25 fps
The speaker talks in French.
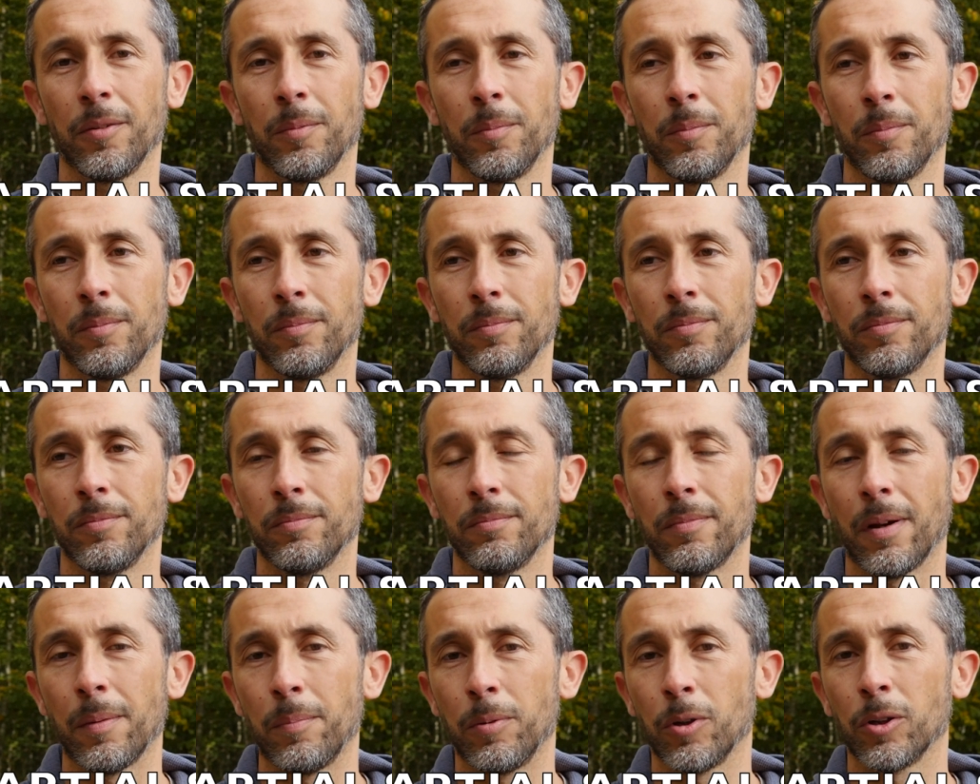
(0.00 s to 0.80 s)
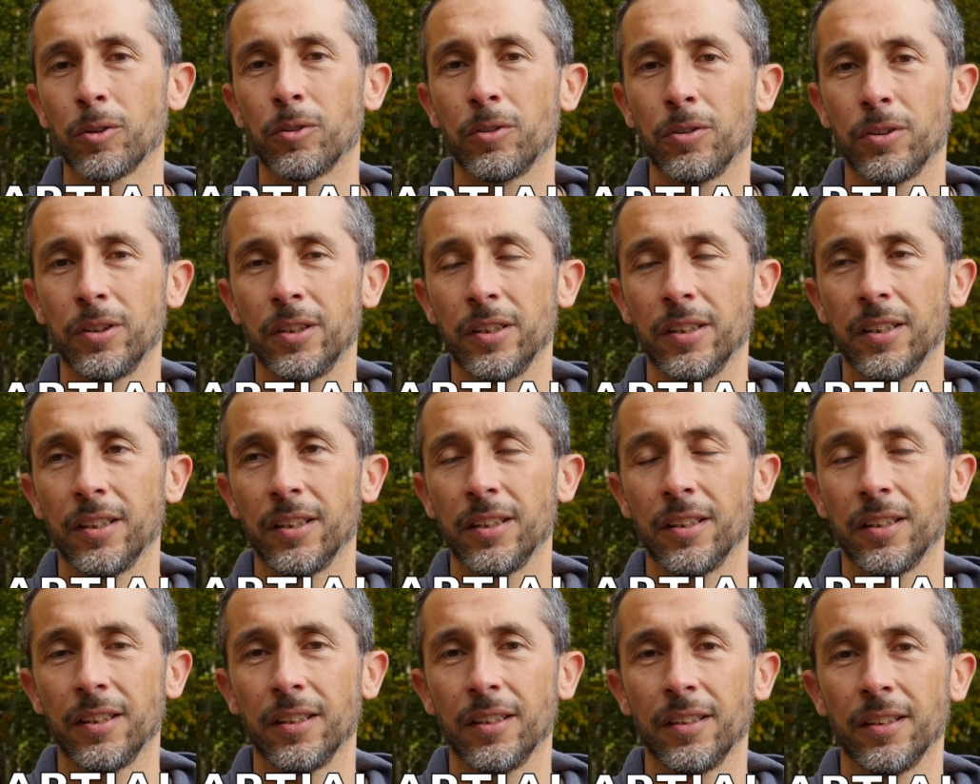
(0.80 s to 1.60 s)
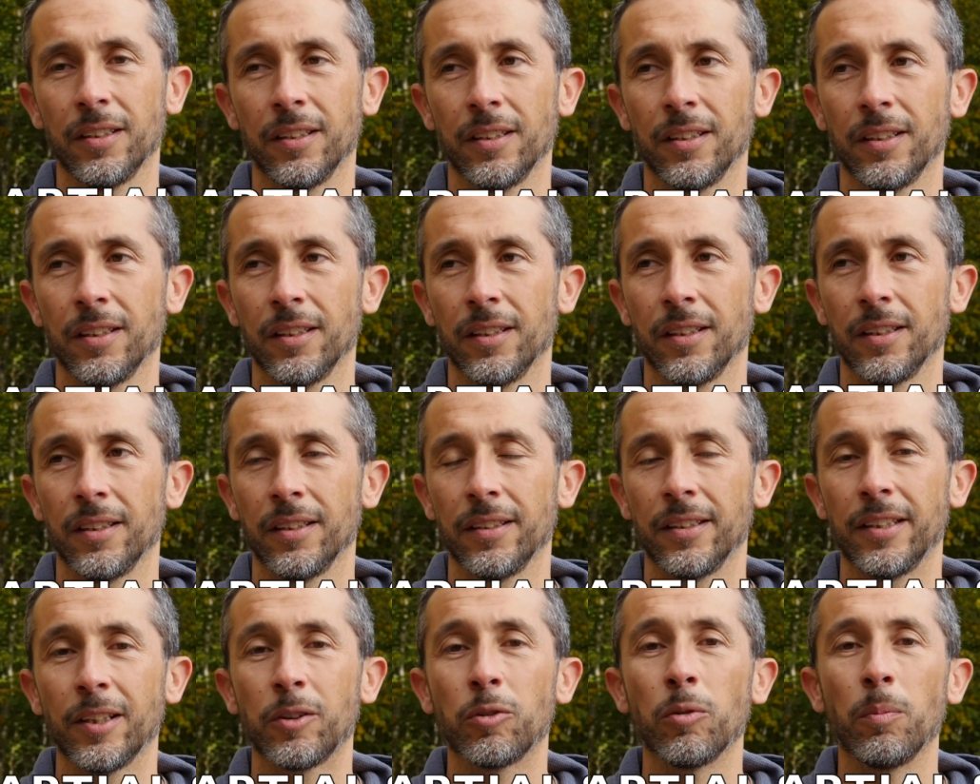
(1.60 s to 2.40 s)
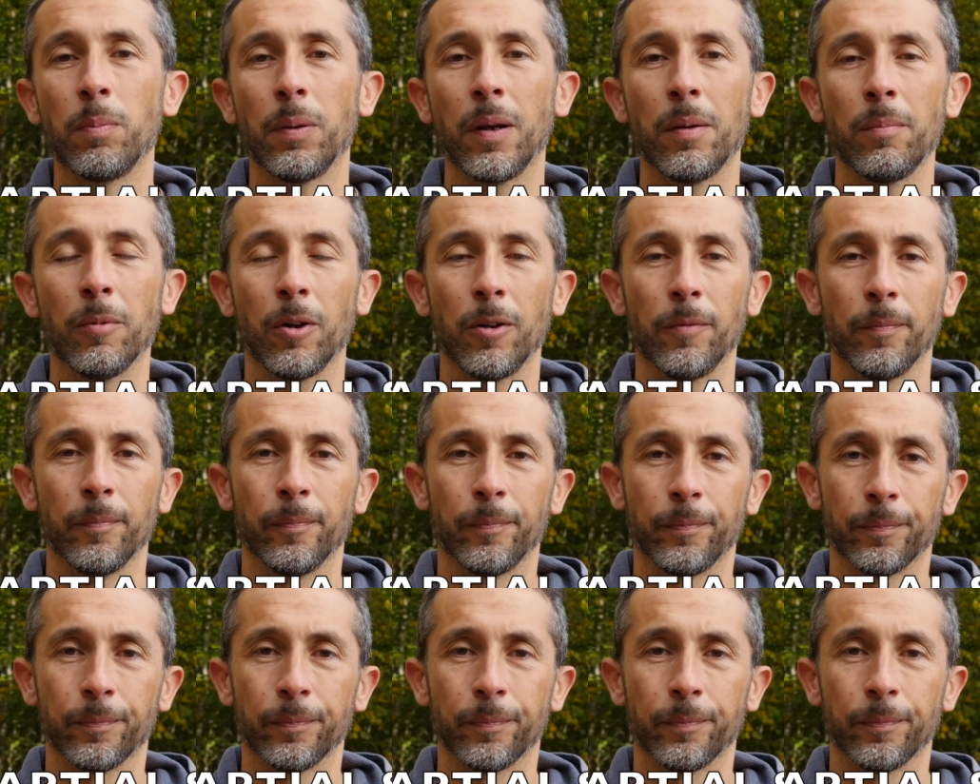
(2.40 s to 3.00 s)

m'apporte des, compléments.